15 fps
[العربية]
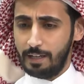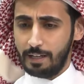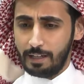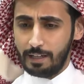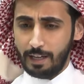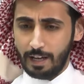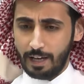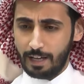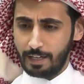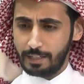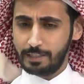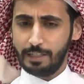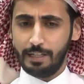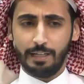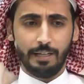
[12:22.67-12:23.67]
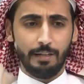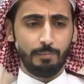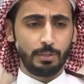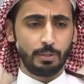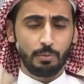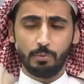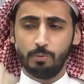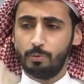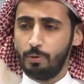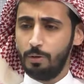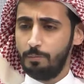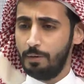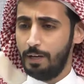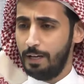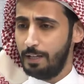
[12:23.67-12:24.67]
الحارس المشروع
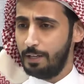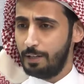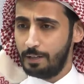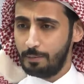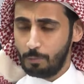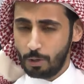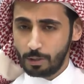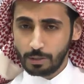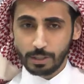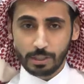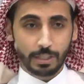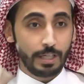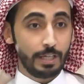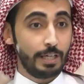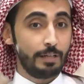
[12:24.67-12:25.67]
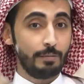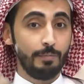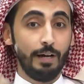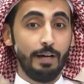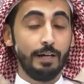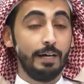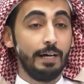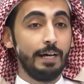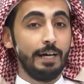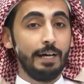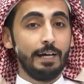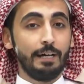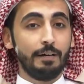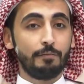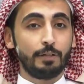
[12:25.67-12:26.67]
مع المهندسين مع
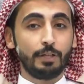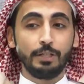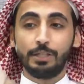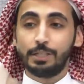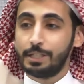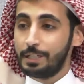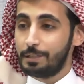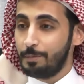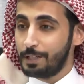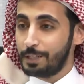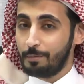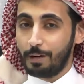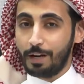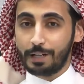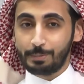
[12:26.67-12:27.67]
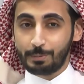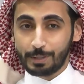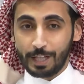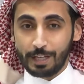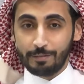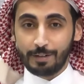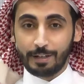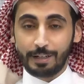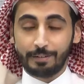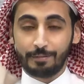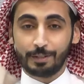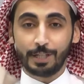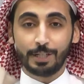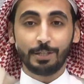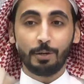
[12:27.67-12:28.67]
فتجلس أنت مع طبقات مختلفة
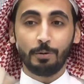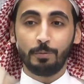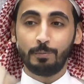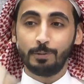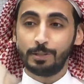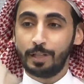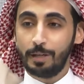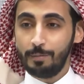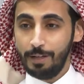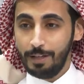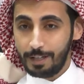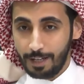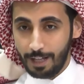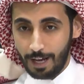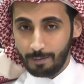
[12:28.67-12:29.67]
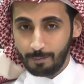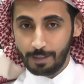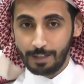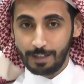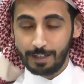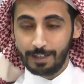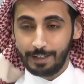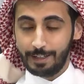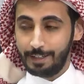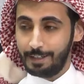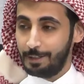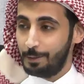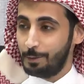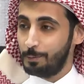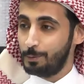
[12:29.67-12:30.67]
فتلجأه مستمع للعامل
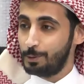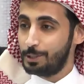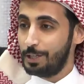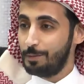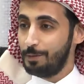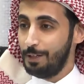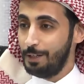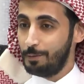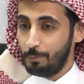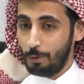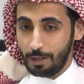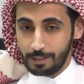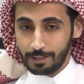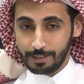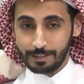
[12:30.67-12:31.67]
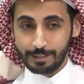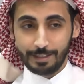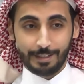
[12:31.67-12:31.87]
مستمع للمهندس